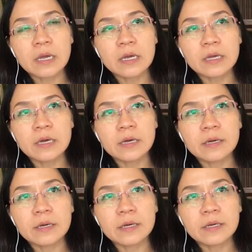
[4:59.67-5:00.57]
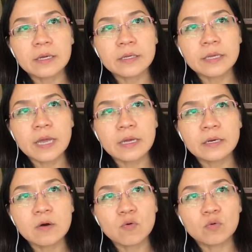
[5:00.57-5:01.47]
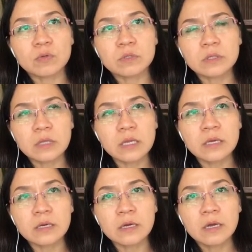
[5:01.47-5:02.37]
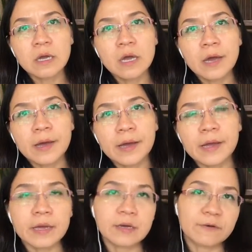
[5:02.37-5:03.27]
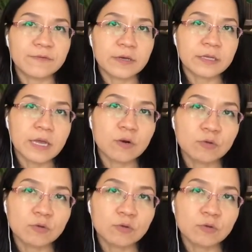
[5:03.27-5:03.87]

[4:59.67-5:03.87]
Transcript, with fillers: cái ờ, cái cái tháng đầu tiên à không phải cái tháng